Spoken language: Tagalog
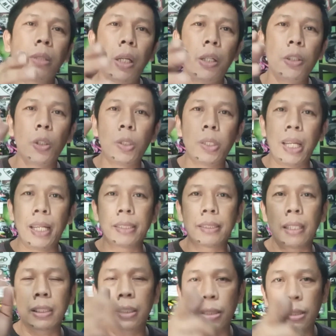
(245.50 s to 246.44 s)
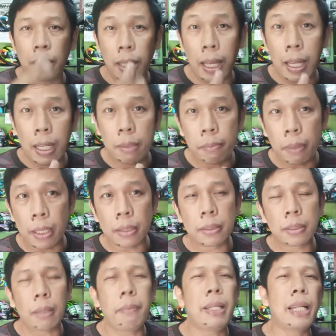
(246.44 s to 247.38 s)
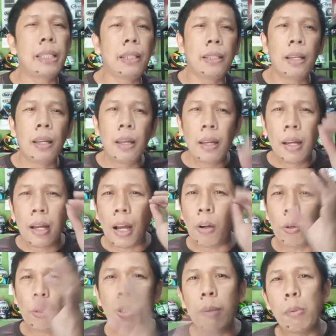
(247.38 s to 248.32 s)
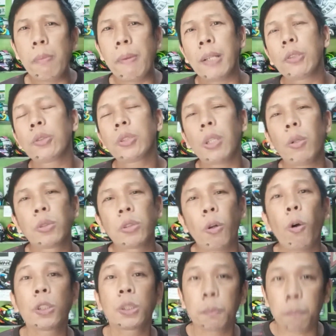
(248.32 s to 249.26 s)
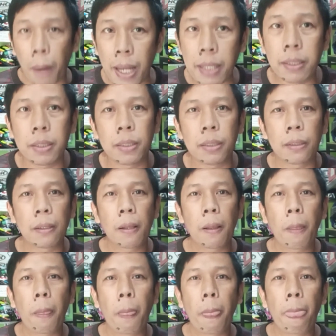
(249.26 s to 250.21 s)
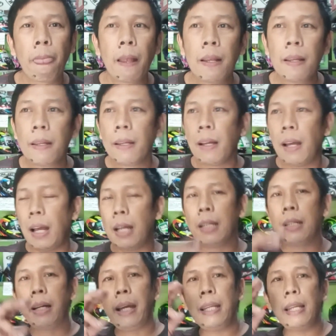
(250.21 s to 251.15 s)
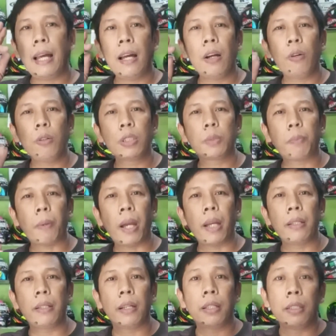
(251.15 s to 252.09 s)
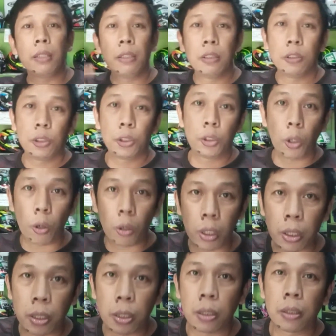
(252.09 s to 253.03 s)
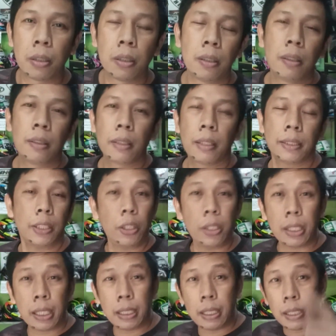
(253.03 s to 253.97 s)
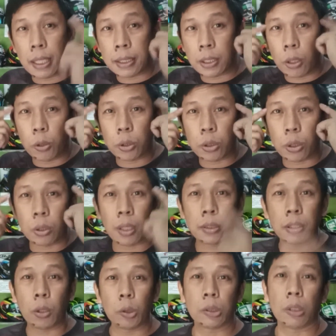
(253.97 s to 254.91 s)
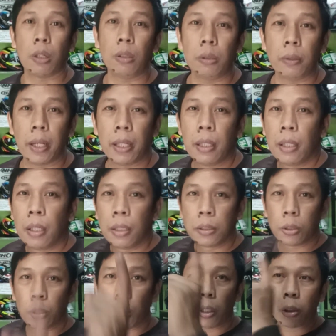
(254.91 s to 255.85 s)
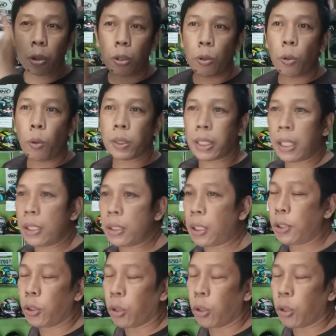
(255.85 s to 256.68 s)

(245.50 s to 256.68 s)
sa inyo ng isang helmet. Sabihin natin, ang una pumasok sa utak ko Spider. Ang kailangan kong Spider, Joker. Kasi yun agad na nasa, nasa utak ko eh. So, ito, kukuha tayo ng isang